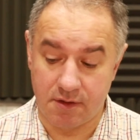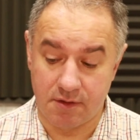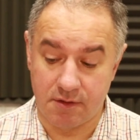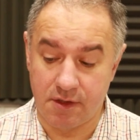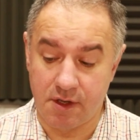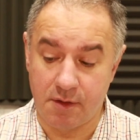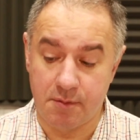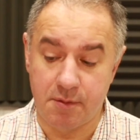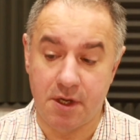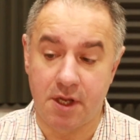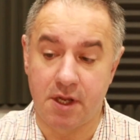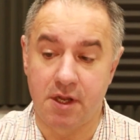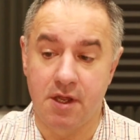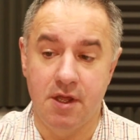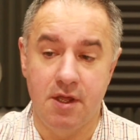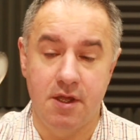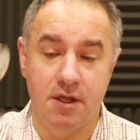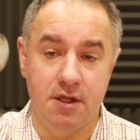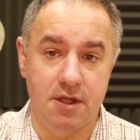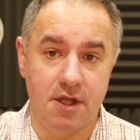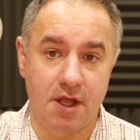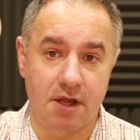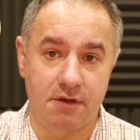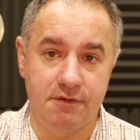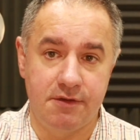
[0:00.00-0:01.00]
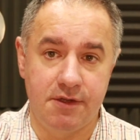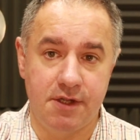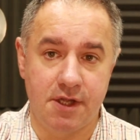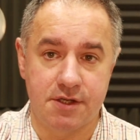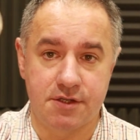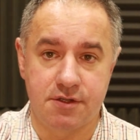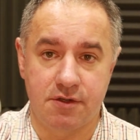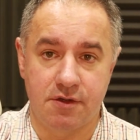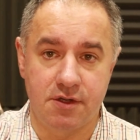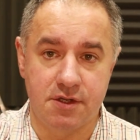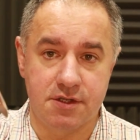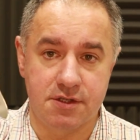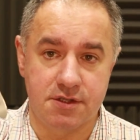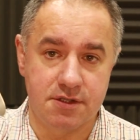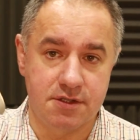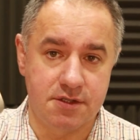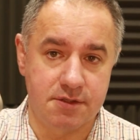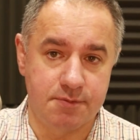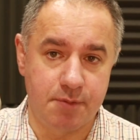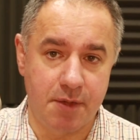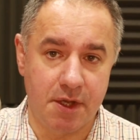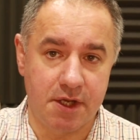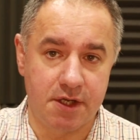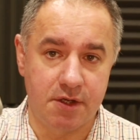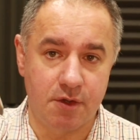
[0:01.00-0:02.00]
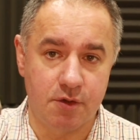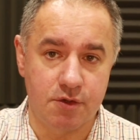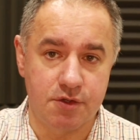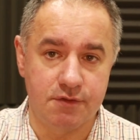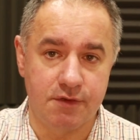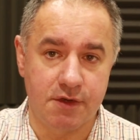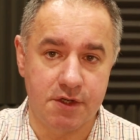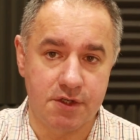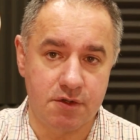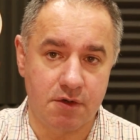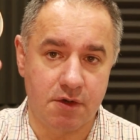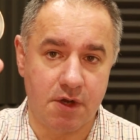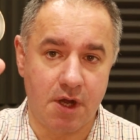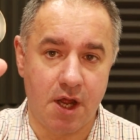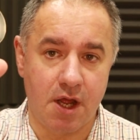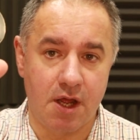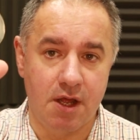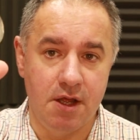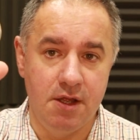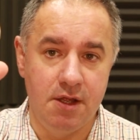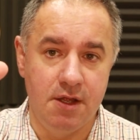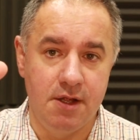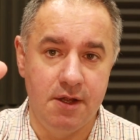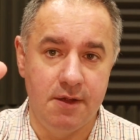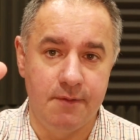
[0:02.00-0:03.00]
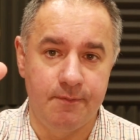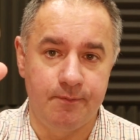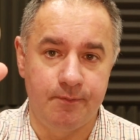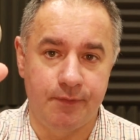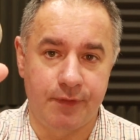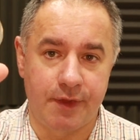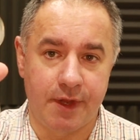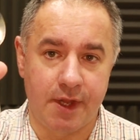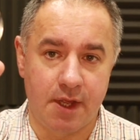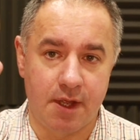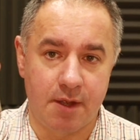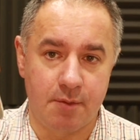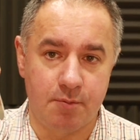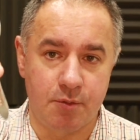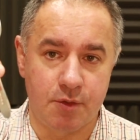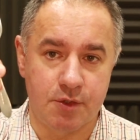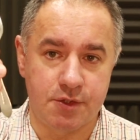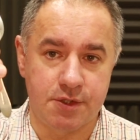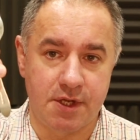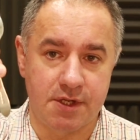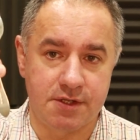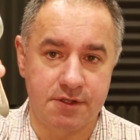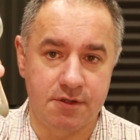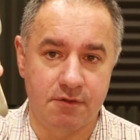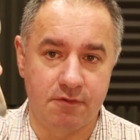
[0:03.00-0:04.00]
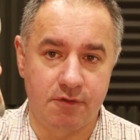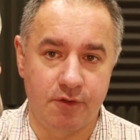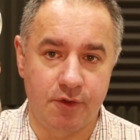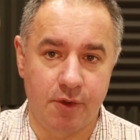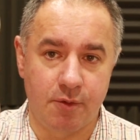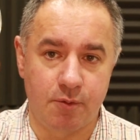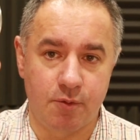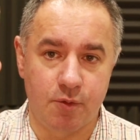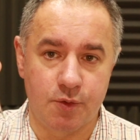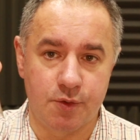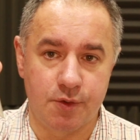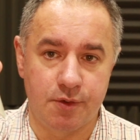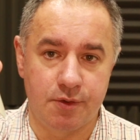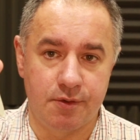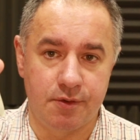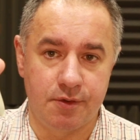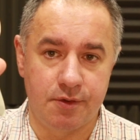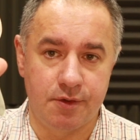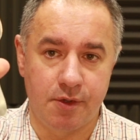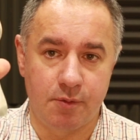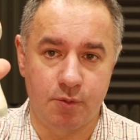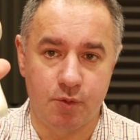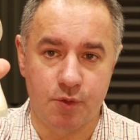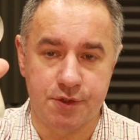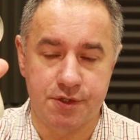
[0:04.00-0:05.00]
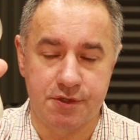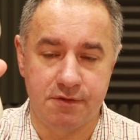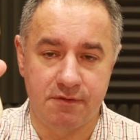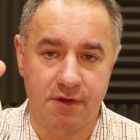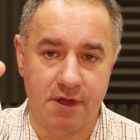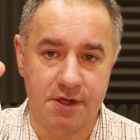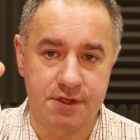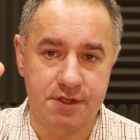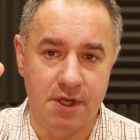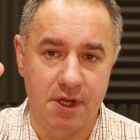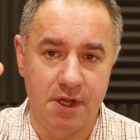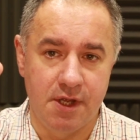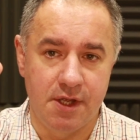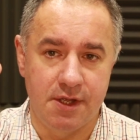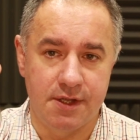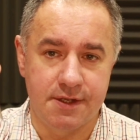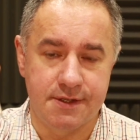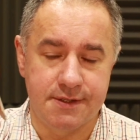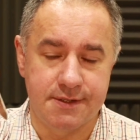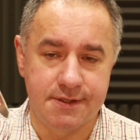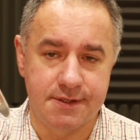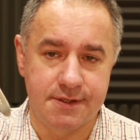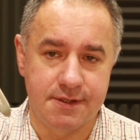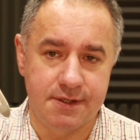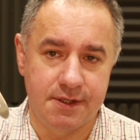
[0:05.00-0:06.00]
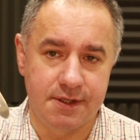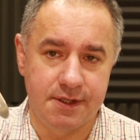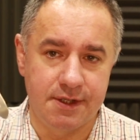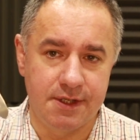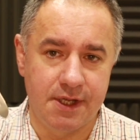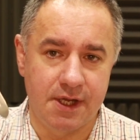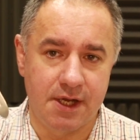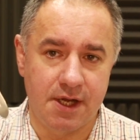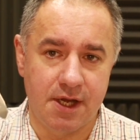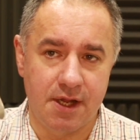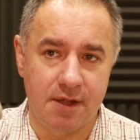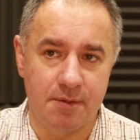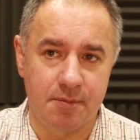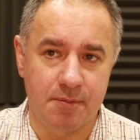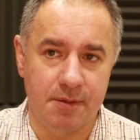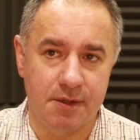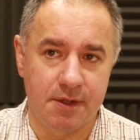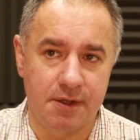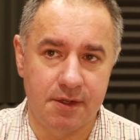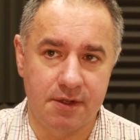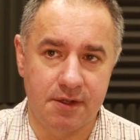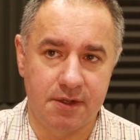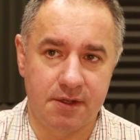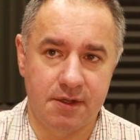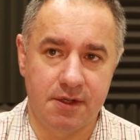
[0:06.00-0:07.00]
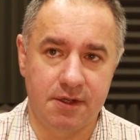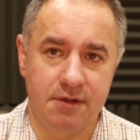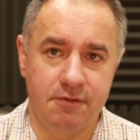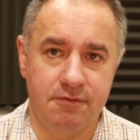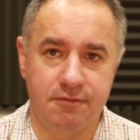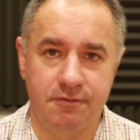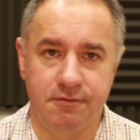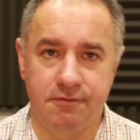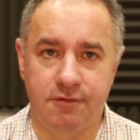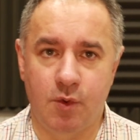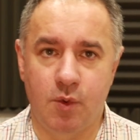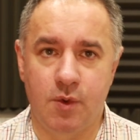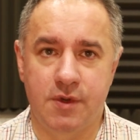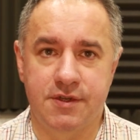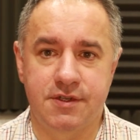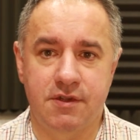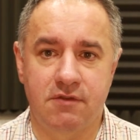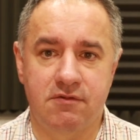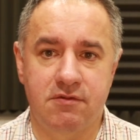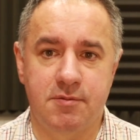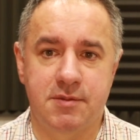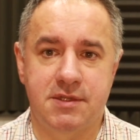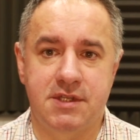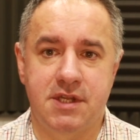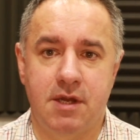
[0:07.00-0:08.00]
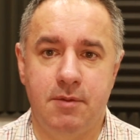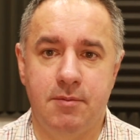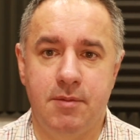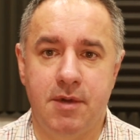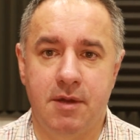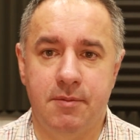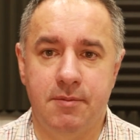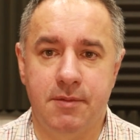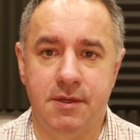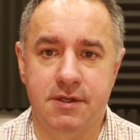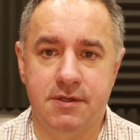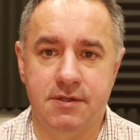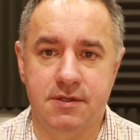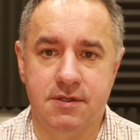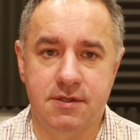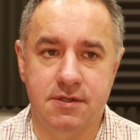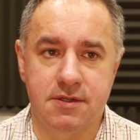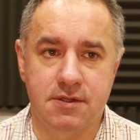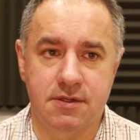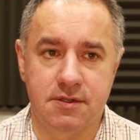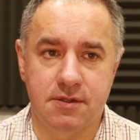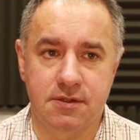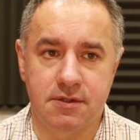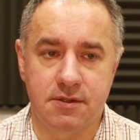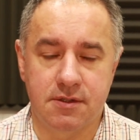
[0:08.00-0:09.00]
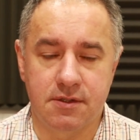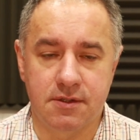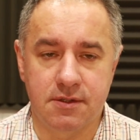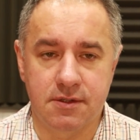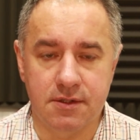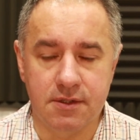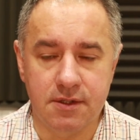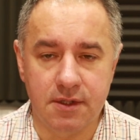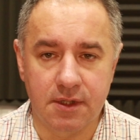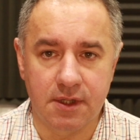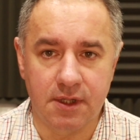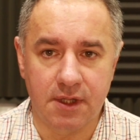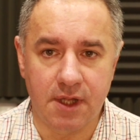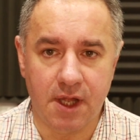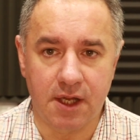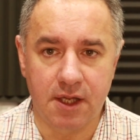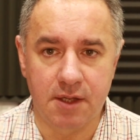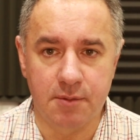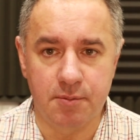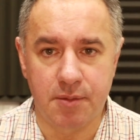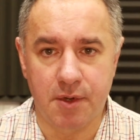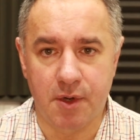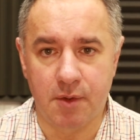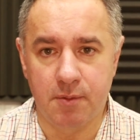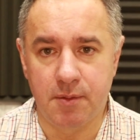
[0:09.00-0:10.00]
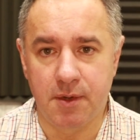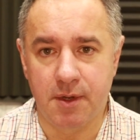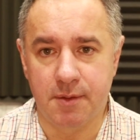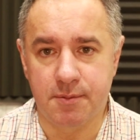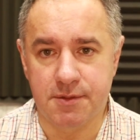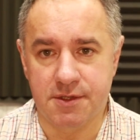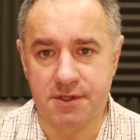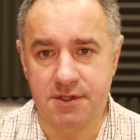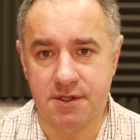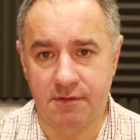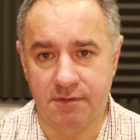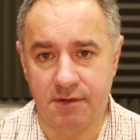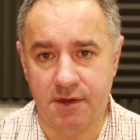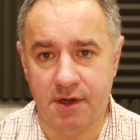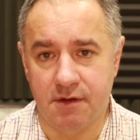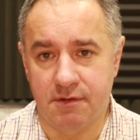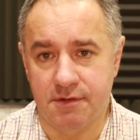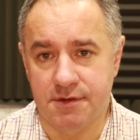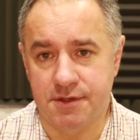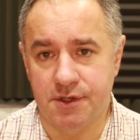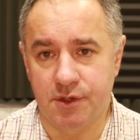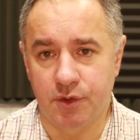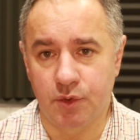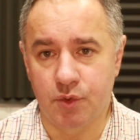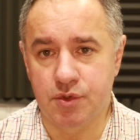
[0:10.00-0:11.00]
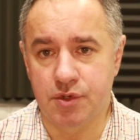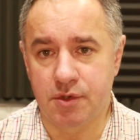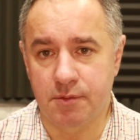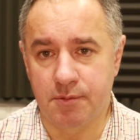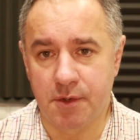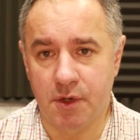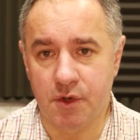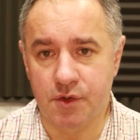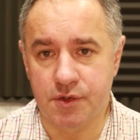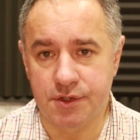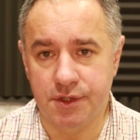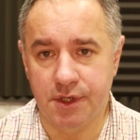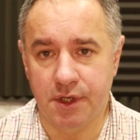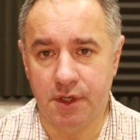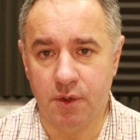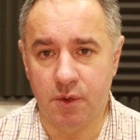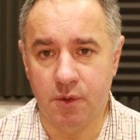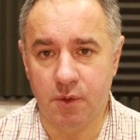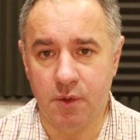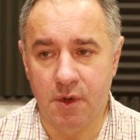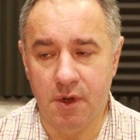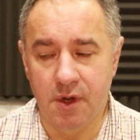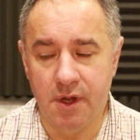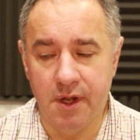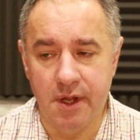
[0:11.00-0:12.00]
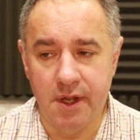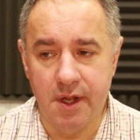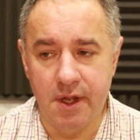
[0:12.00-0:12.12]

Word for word: No, niemniej, jak widać, no jest pięknie odświeżona, można znowu ją, ją używać. Z niklem i w ogóle z nowym srebrem jest taki problem, że zawiera właśnie dużą ilość niklu.